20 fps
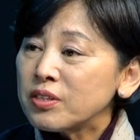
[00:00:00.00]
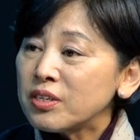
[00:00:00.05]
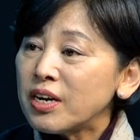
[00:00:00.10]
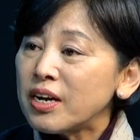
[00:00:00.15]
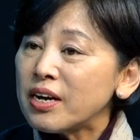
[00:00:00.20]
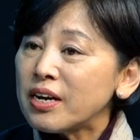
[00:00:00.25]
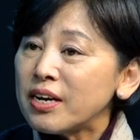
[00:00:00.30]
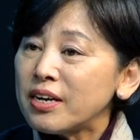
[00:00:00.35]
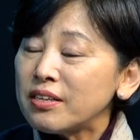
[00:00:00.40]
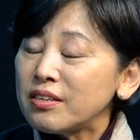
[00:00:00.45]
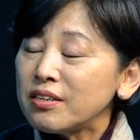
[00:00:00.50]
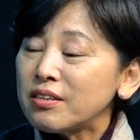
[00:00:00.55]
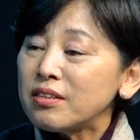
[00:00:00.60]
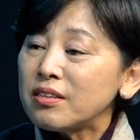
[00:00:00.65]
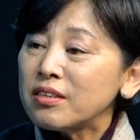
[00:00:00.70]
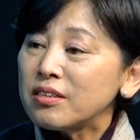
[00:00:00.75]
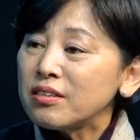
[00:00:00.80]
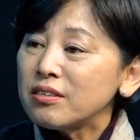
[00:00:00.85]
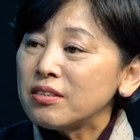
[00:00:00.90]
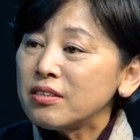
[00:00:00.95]

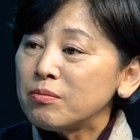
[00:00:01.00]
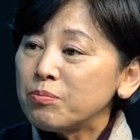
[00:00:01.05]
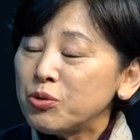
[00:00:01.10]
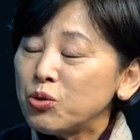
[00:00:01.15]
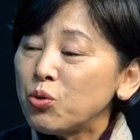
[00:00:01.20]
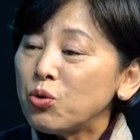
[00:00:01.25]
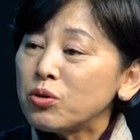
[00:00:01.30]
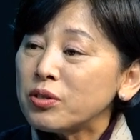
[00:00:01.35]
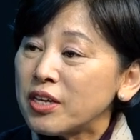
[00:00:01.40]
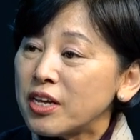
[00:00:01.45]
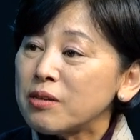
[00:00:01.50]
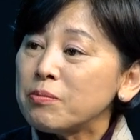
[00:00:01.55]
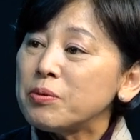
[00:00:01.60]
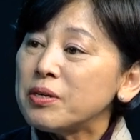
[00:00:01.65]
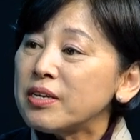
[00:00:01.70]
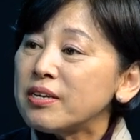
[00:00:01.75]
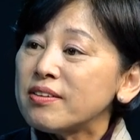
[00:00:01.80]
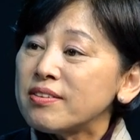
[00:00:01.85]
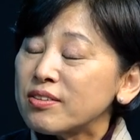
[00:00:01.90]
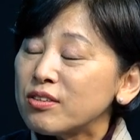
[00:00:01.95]
들어가는 그 비용
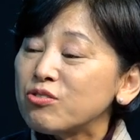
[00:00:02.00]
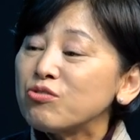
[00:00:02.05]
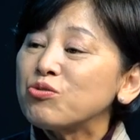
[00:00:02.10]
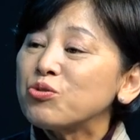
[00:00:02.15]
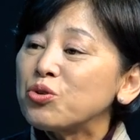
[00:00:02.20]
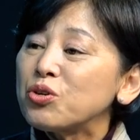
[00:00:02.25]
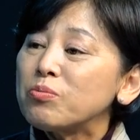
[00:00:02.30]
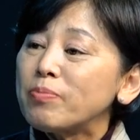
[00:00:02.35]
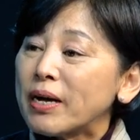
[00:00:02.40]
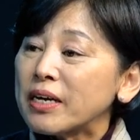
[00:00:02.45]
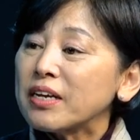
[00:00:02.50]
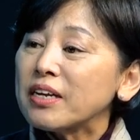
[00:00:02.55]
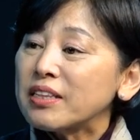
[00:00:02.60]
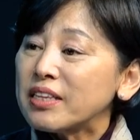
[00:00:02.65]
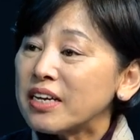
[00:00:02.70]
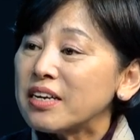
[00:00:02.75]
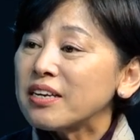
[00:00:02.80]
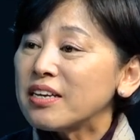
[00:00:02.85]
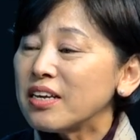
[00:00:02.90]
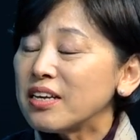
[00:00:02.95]
대비해서 수수료를
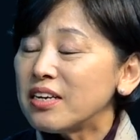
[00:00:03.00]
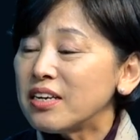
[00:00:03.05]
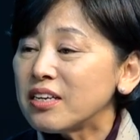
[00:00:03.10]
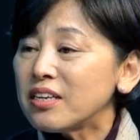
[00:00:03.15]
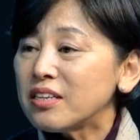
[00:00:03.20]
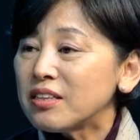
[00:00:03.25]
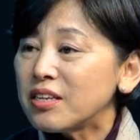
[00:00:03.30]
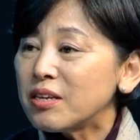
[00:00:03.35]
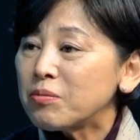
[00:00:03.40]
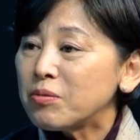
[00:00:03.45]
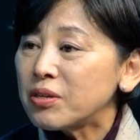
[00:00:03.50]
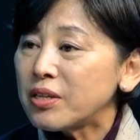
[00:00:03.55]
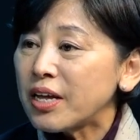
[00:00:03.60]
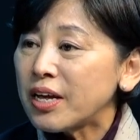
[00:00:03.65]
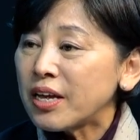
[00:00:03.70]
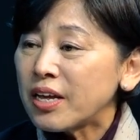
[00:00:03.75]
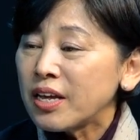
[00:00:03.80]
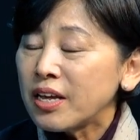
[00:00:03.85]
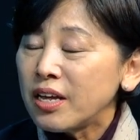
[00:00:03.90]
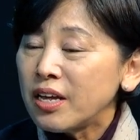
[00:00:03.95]
받겠다 이렇게 얘기를 했기
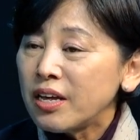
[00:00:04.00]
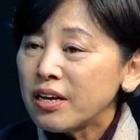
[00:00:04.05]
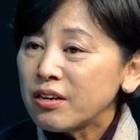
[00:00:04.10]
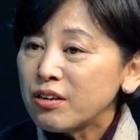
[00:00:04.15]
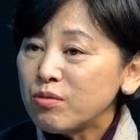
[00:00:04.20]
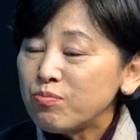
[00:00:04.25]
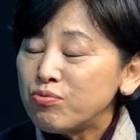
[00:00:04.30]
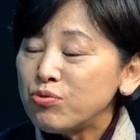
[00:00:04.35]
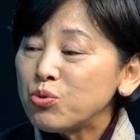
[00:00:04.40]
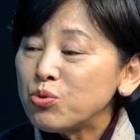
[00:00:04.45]
때문에 네. 그